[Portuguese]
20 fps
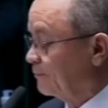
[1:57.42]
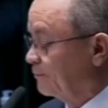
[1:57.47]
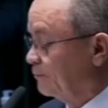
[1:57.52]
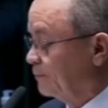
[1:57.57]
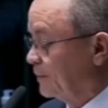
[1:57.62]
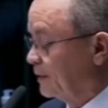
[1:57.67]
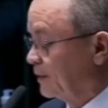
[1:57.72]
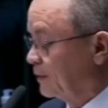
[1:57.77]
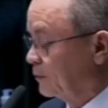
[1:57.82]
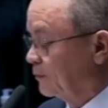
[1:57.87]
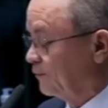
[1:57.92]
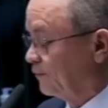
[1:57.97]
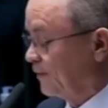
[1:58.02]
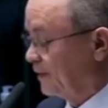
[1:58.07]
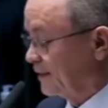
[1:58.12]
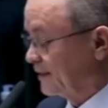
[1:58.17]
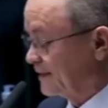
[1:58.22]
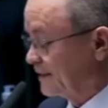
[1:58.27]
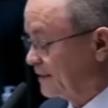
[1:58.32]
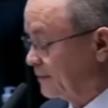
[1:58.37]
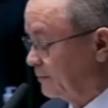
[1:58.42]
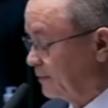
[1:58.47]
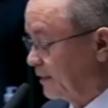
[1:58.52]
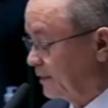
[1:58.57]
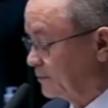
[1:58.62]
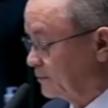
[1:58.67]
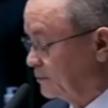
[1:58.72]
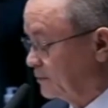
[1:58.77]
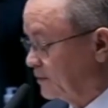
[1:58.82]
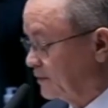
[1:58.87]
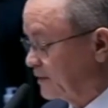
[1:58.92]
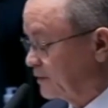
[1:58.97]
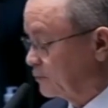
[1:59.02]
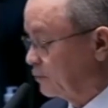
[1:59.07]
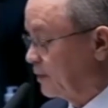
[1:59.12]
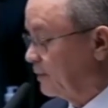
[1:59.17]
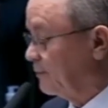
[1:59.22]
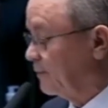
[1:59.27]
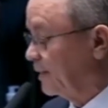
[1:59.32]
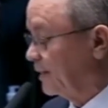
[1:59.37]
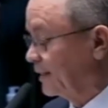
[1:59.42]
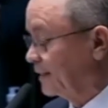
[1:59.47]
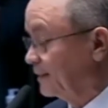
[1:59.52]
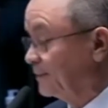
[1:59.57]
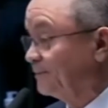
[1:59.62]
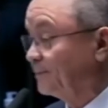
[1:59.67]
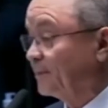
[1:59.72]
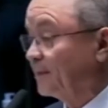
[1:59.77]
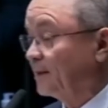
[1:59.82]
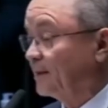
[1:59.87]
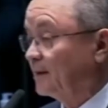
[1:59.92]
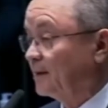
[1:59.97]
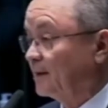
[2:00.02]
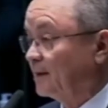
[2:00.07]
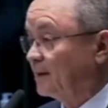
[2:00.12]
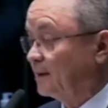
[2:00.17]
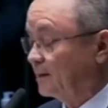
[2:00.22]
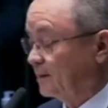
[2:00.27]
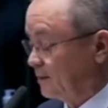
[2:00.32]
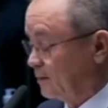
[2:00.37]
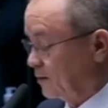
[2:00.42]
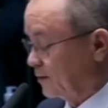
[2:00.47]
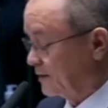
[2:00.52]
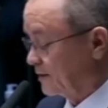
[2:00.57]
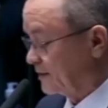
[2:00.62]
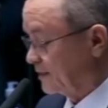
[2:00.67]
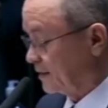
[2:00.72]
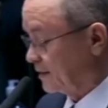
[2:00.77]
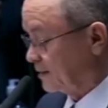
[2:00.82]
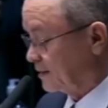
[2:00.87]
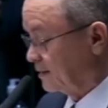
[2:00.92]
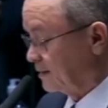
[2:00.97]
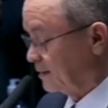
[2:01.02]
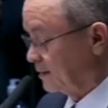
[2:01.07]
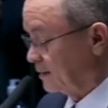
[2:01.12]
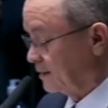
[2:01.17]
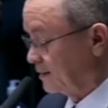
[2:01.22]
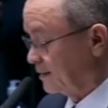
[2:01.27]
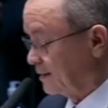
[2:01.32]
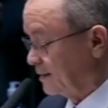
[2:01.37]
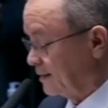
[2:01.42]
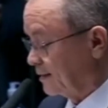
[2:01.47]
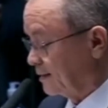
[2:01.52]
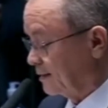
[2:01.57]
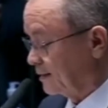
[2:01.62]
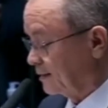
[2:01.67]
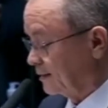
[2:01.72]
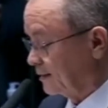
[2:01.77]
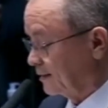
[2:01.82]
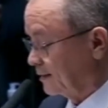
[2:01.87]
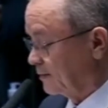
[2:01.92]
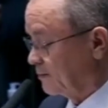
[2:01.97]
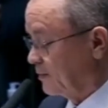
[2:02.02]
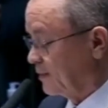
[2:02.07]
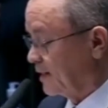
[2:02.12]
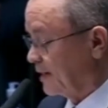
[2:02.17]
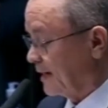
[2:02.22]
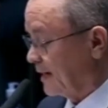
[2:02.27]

pelo falecimento de sua mãe, nossa querida irmã